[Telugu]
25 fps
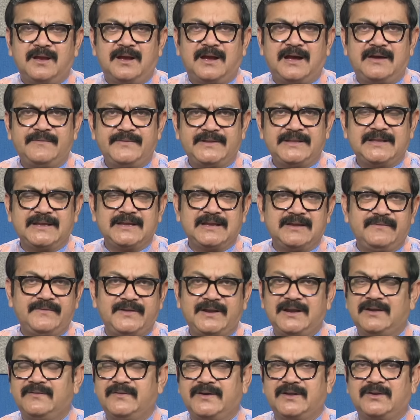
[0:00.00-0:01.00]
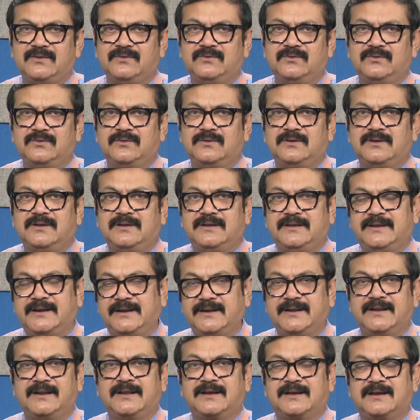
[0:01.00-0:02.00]
ఆ విధంగా వెళ్ళిన వారు
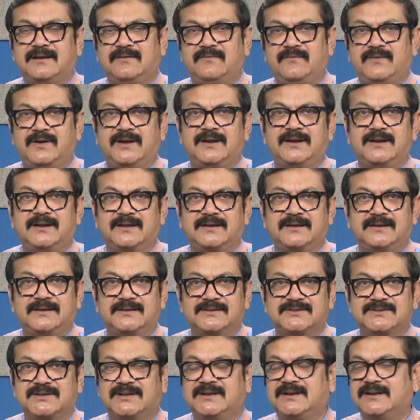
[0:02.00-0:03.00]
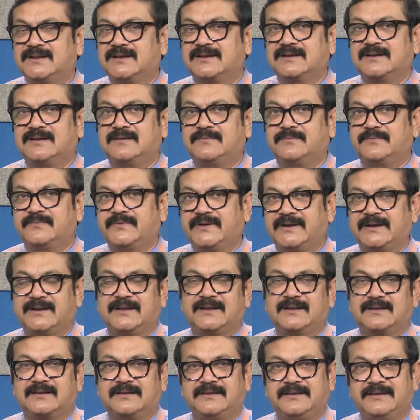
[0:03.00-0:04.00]
ఎండనక వాననక చలనక
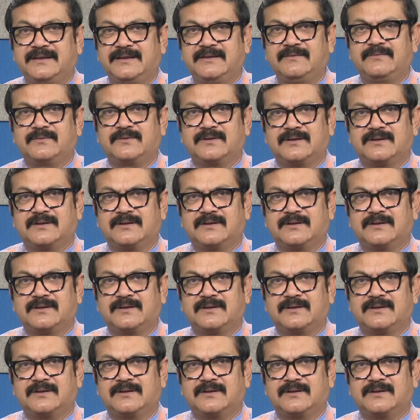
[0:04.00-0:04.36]
వెండనక ఏ